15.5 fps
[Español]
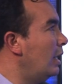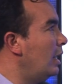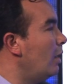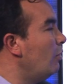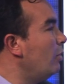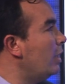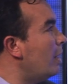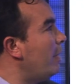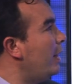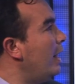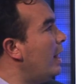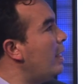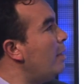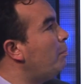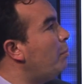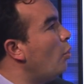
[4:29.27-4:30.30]
era la única
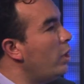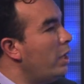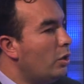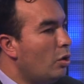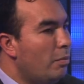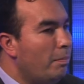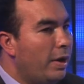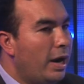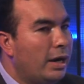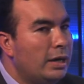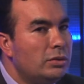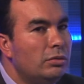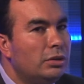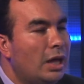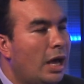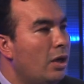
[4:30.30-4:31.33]
manera de poder comparar
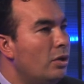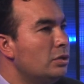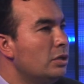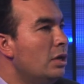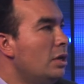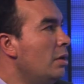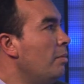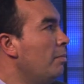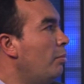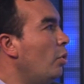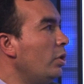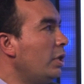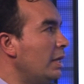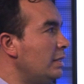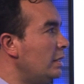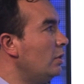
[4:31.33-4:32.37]
resultados
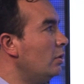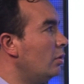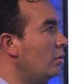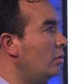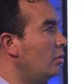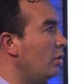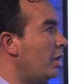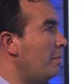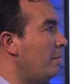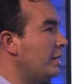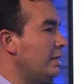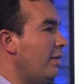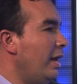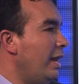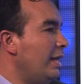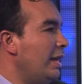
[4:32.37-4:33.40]
porque si no, lo que
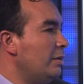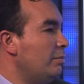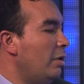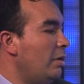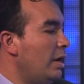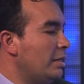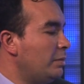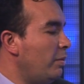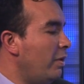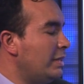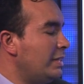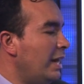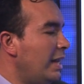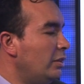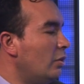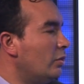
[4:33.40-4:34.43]
pasaba era que las, pruebas
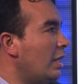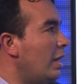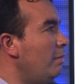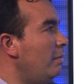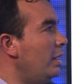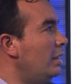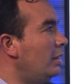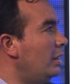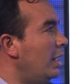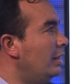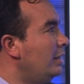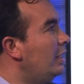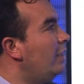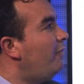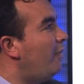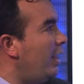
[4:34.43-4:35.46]
eran totalmente
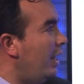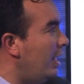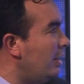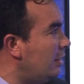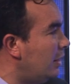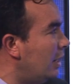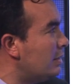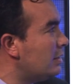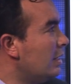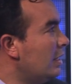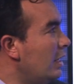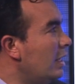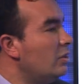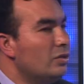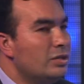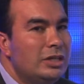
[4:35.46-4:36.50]
diferentes,
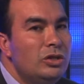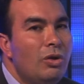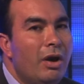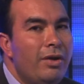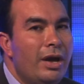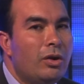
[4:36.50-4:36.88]
entonces no había